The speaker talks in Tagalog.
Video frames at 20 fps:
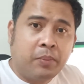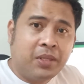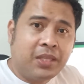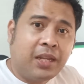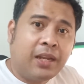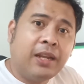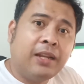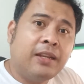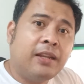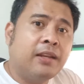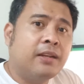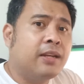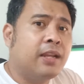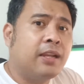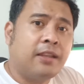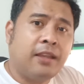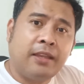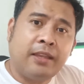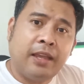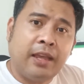Matagal nang
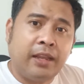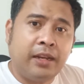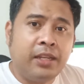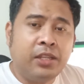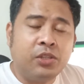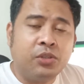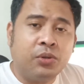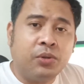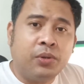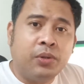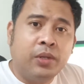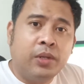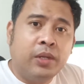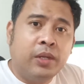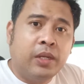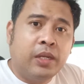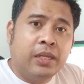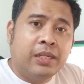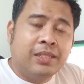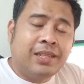nangyayari ito.
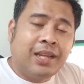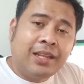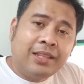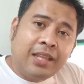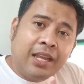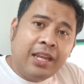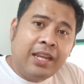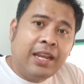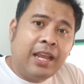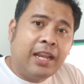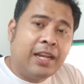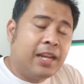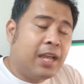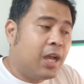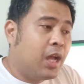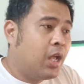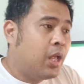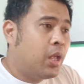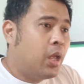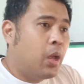Sa kadahilan
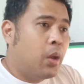ng